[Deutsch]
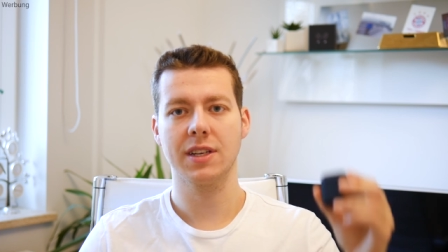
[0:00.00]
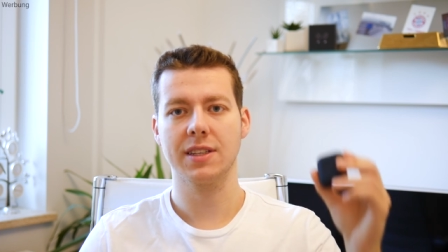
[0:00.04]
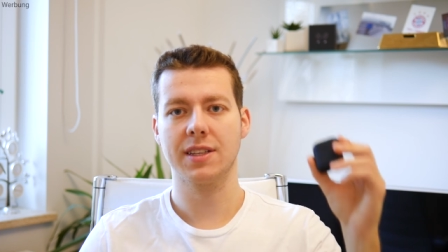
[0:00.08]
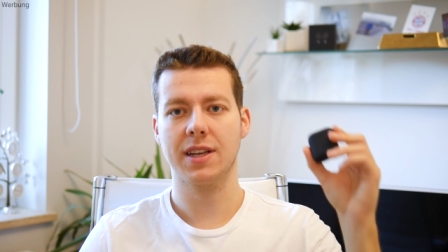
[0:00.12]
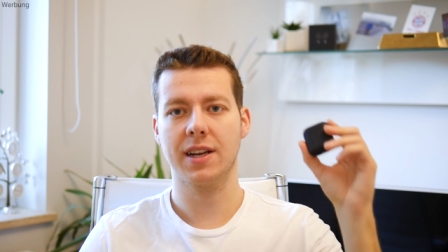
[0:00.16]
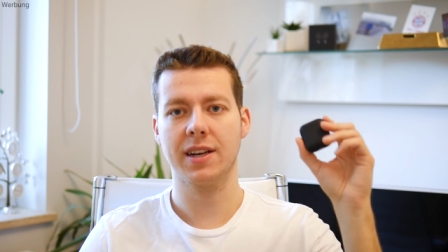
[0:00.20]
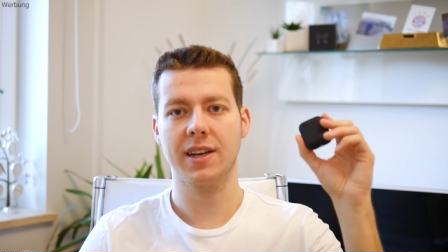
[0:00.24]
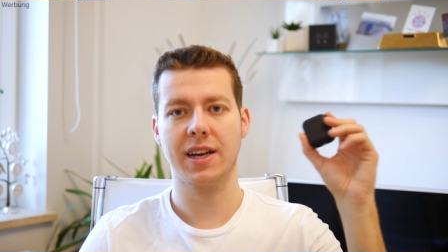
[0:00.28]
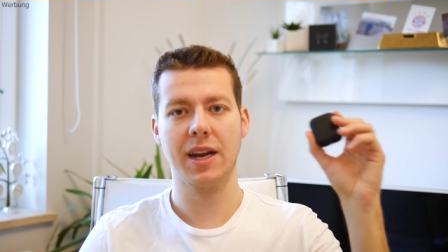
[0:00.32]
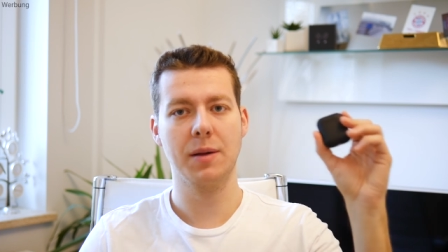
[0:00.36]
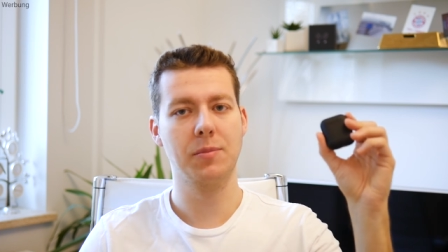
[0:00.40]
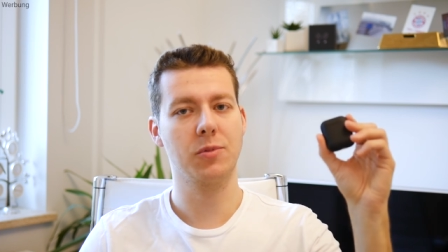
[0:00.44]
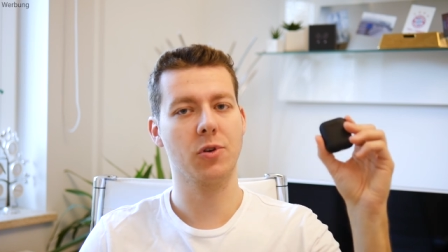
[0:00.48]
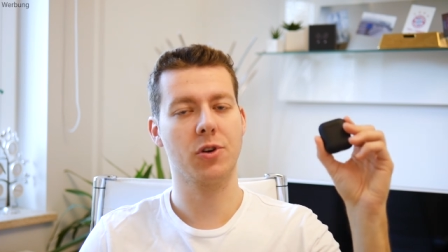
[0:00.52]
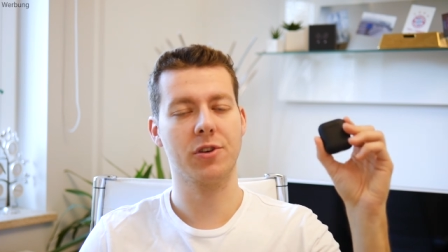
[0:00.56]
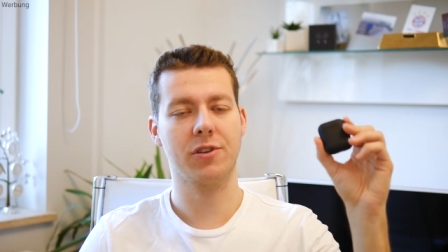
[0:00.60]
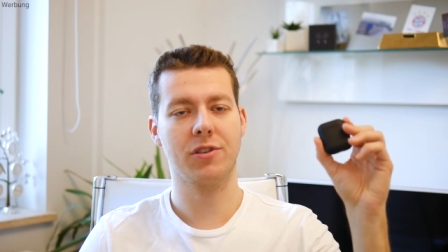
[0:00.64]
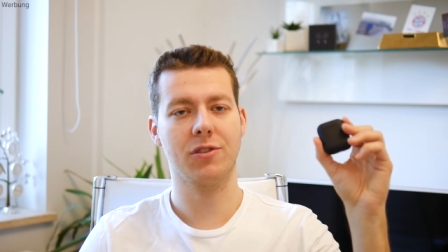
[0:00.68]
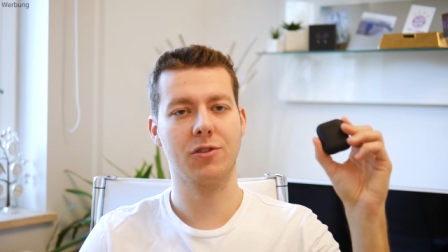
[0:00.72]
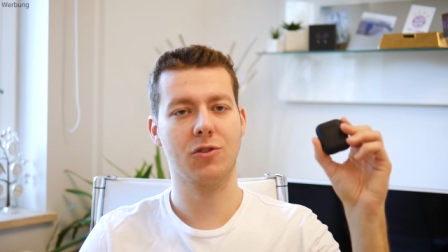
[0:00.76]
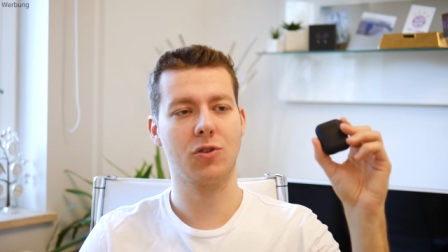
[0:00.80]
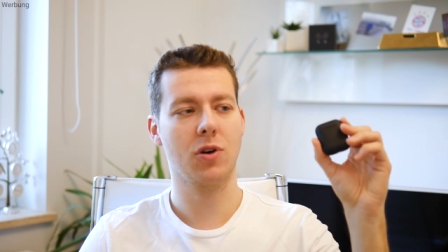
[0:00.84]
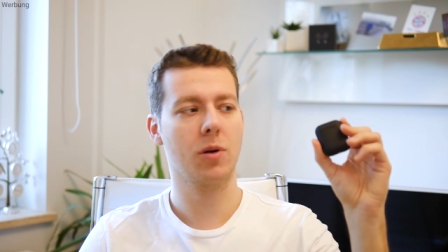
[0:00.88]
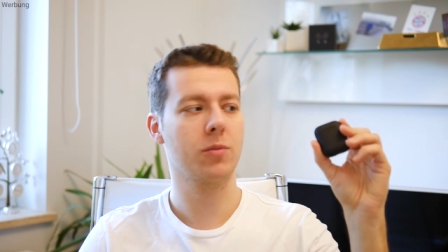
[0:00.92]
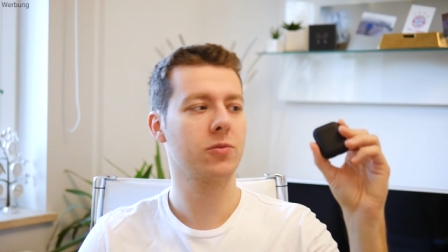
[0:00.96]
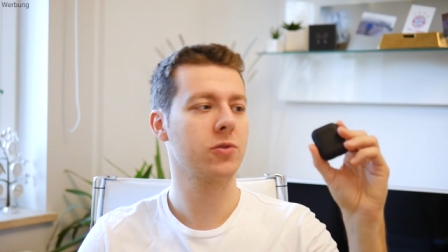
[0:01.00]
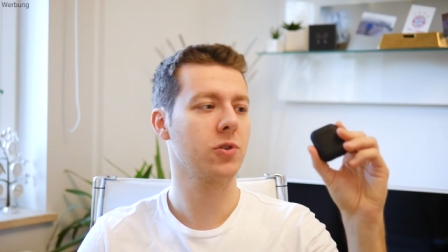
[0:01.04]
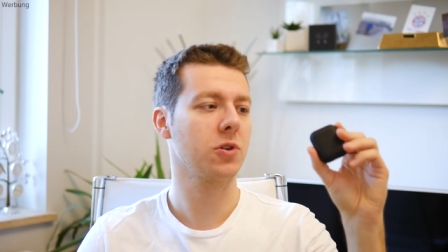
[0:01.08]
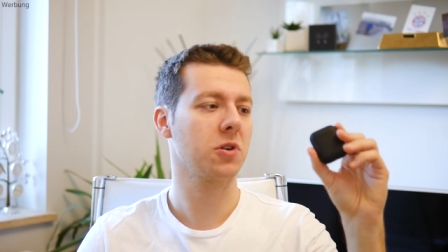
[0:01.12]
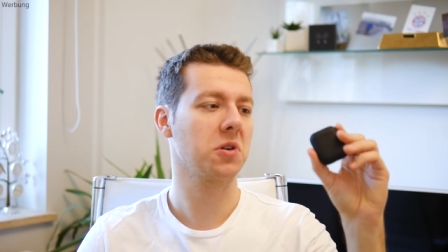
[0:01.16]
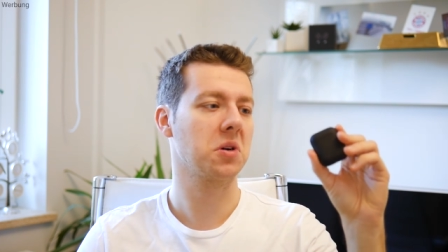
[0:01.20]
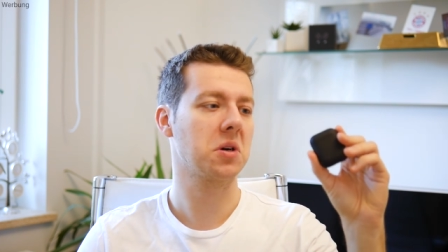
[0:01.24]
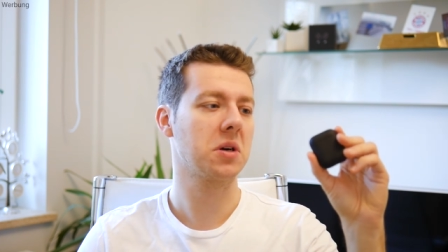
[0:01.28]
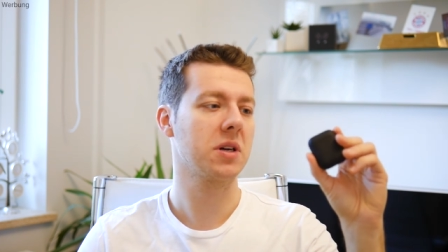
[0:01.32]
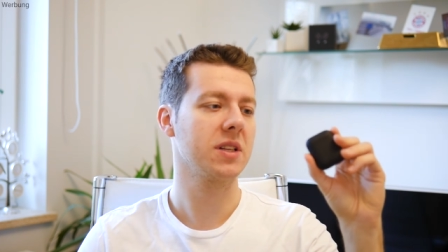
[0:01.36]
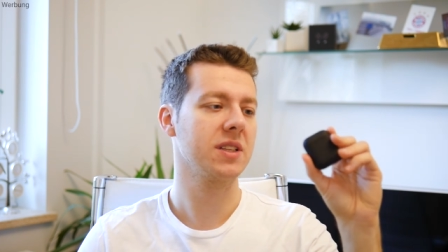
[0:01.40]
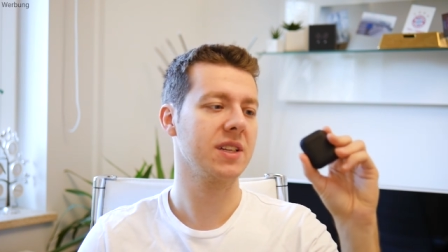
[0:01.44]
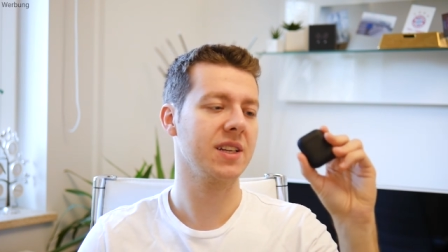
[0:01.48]
dann gebt euch diese
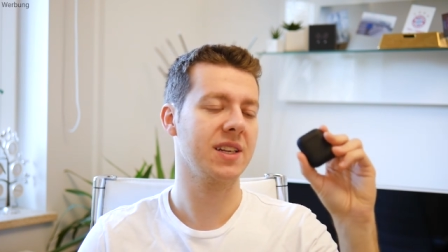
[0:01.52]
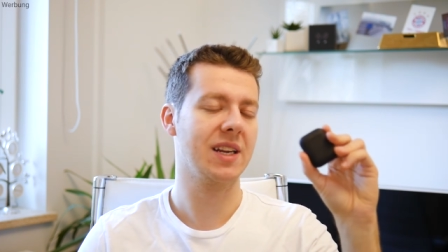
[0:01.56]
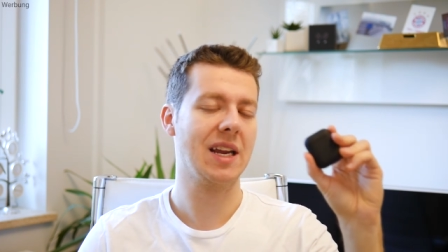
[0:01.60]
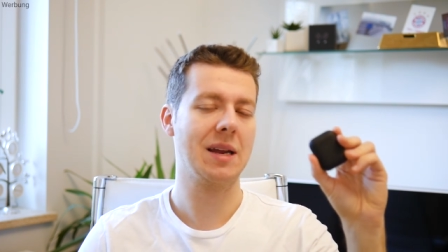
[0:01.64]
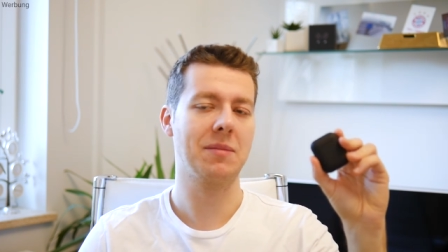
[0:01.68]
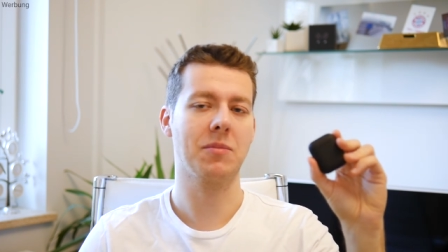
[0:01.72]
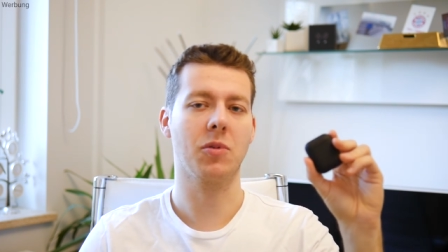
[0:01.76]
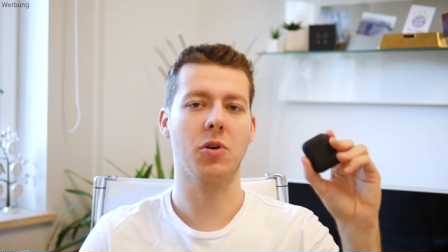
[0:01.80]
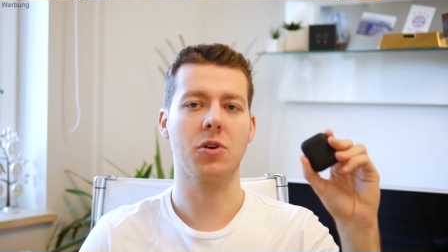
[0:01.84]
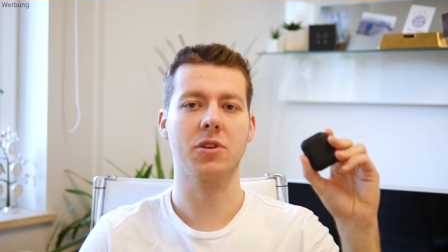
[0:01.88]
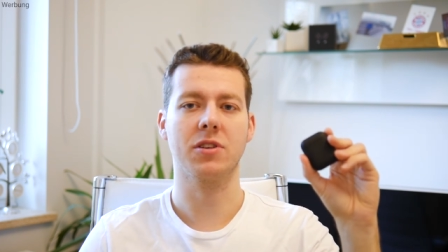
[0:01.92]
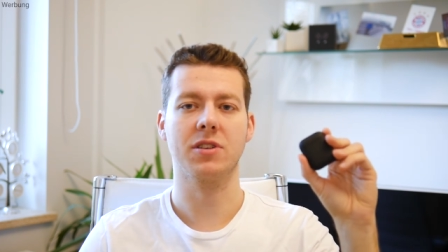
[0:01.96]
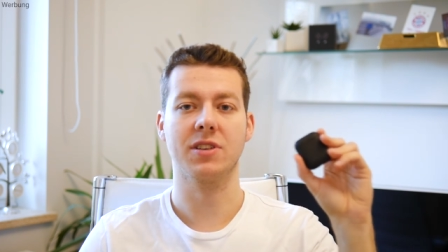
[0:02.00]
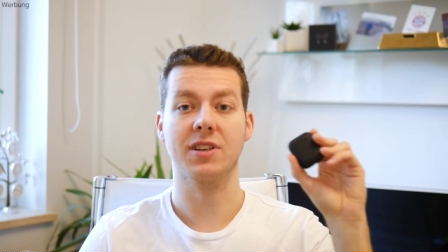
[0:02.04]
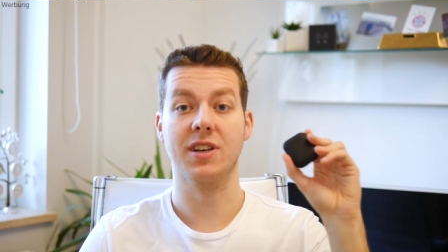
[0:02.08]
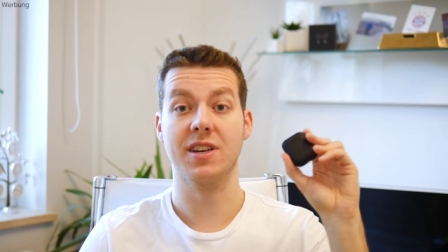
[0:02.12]
Kopfhörer, die geben euch